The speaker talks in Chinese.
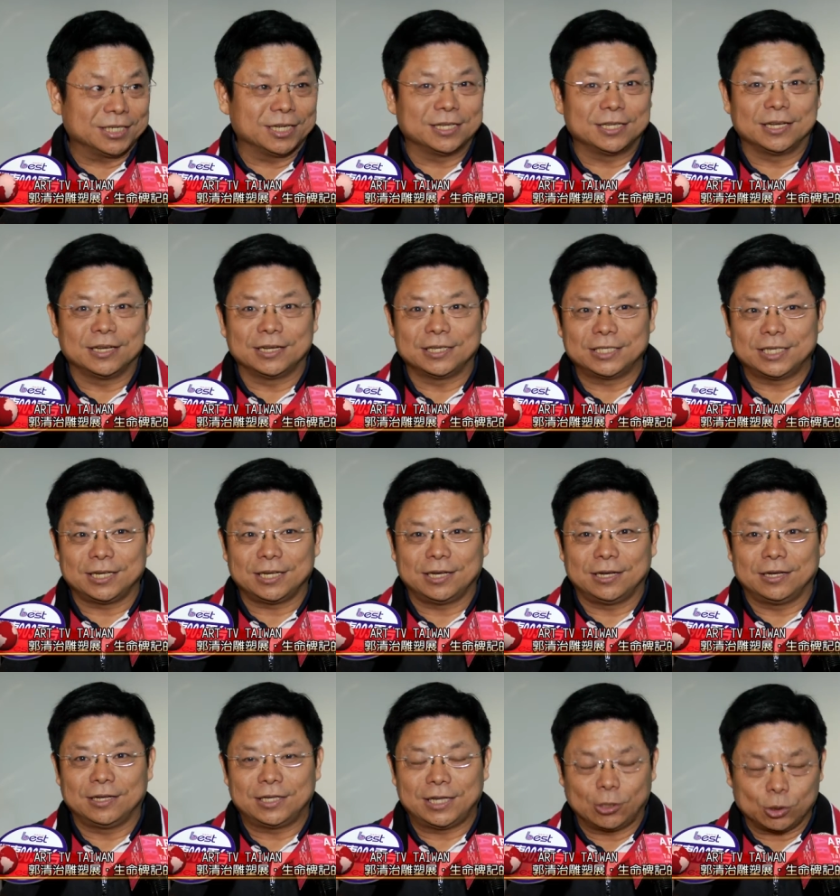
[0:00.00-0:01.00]
色的这
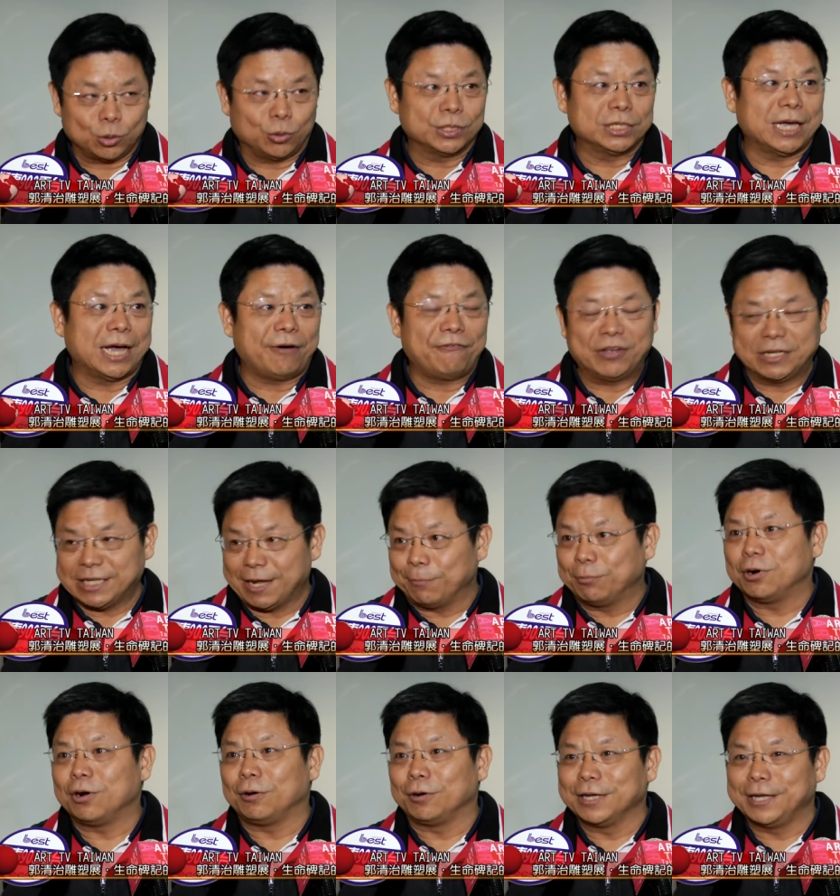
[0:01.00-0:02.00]
个雕塑家非常
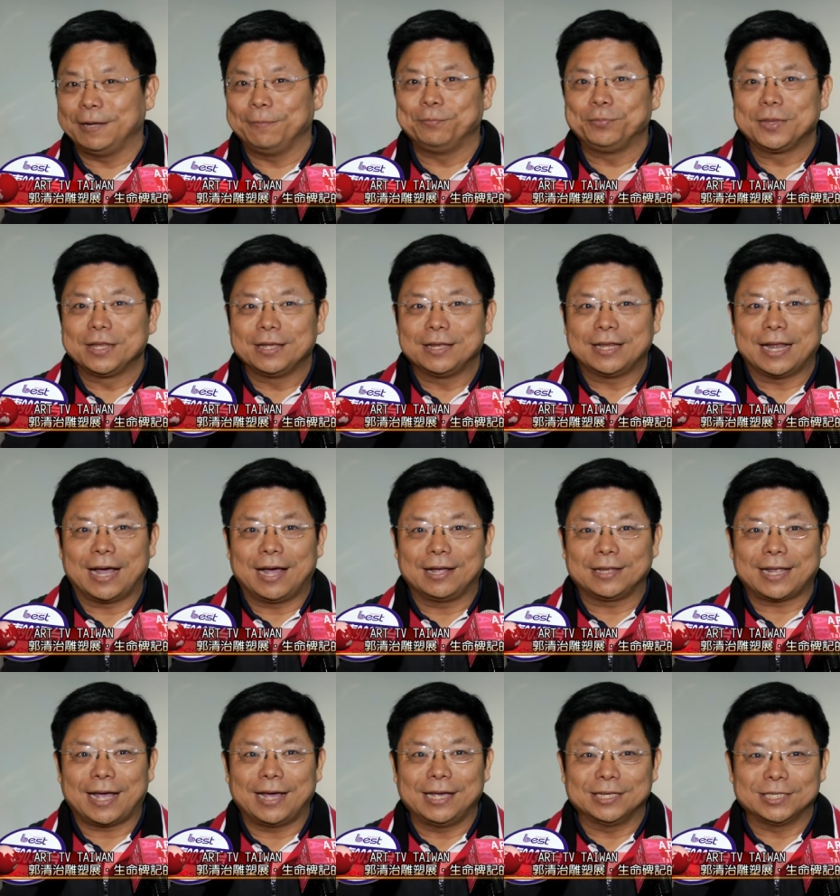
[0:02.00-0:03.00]
不容易。那
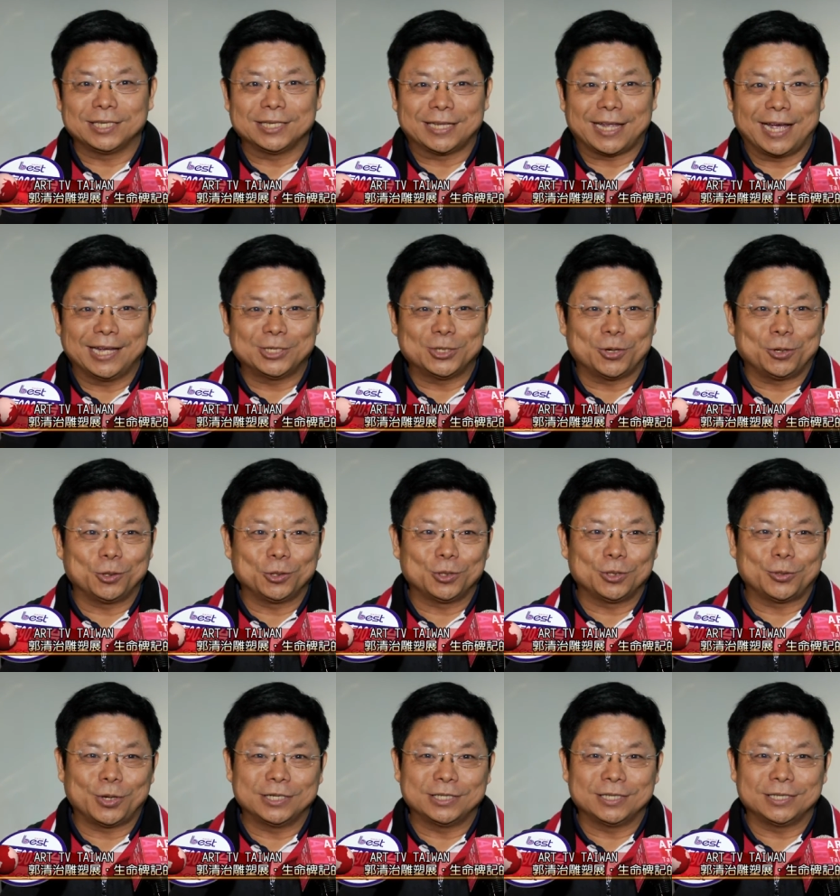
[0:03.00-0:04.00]
他也是台中
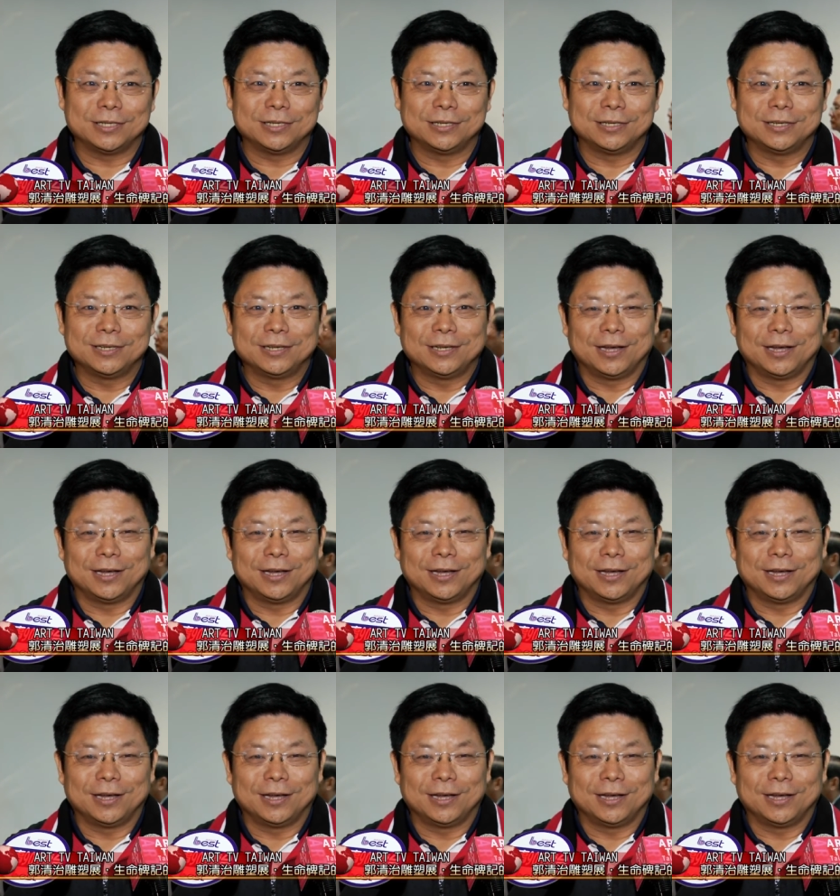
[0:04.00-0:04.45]
算是